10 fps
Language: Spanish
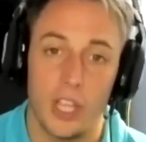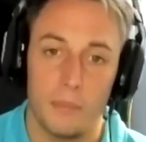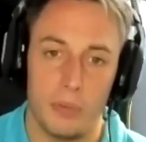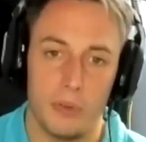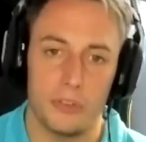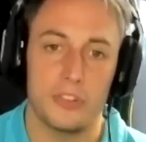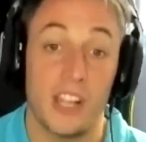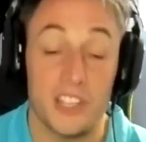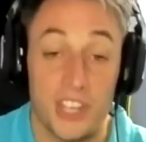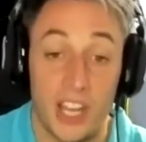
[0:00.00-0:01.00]
pero yo en
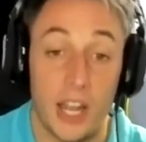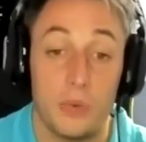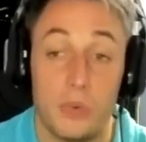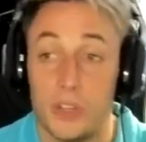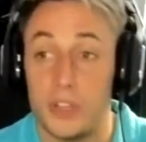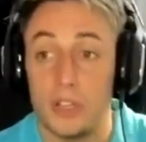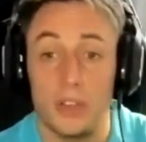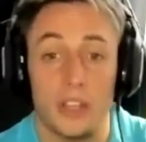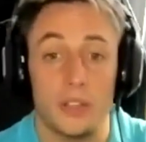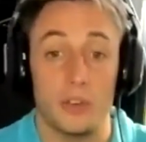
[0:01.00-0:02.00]
cancha de Lanús contra
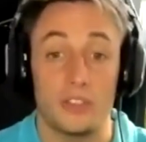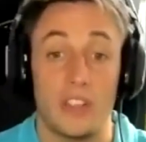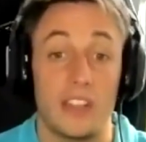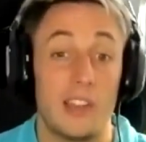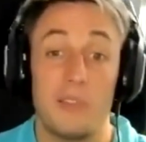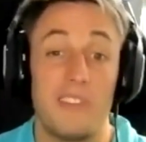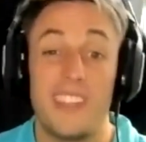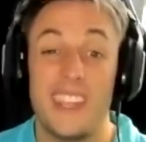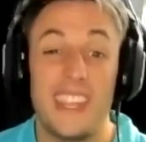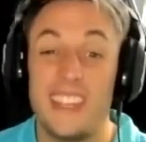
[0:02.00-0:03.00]
Estudiante de Buenos Aires lo viví
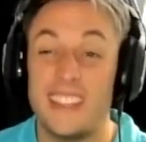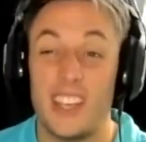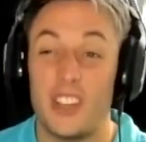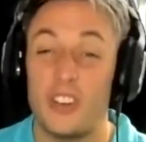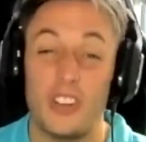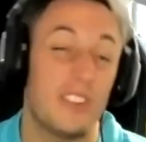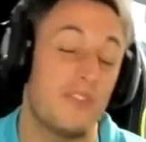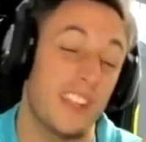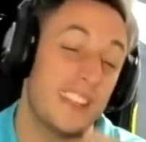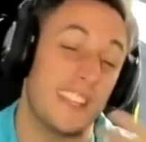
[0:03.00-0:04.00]
íntegro, en
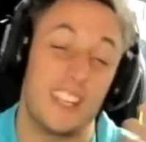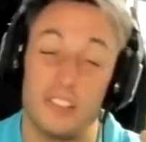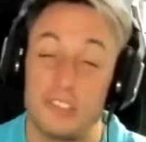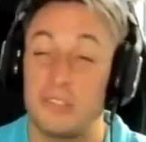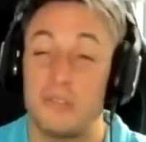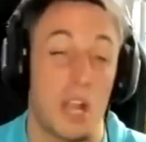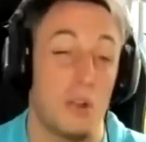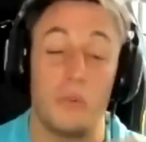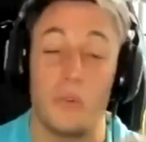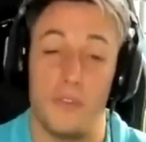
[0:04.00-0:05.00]
festejos, era una
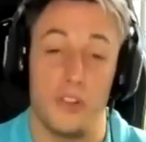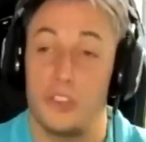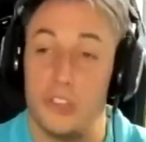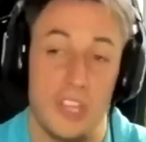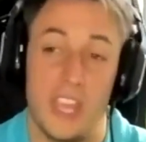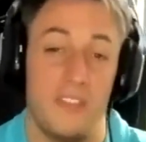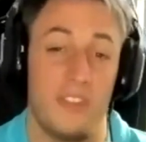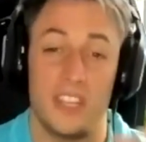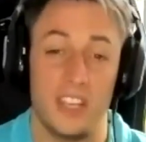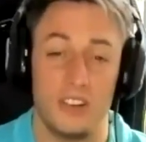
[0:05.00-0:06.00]
locura, fueron dos días de
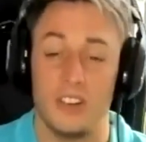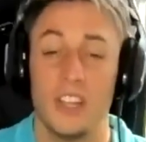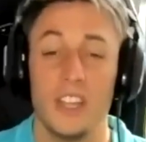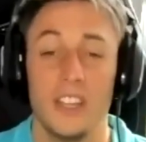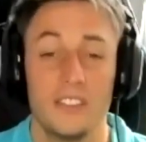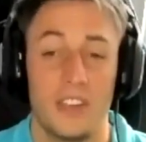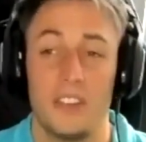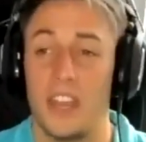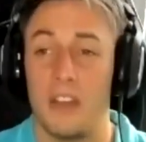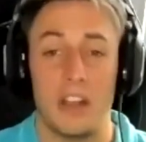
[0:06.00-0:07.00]
festejo, saber
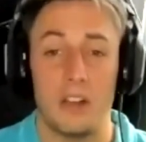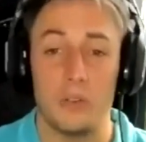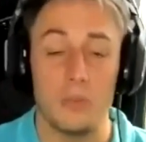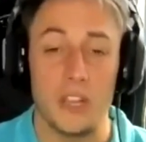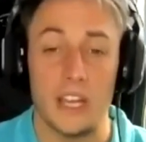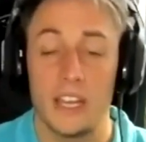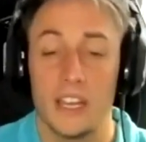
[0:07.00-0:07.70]
era una locura.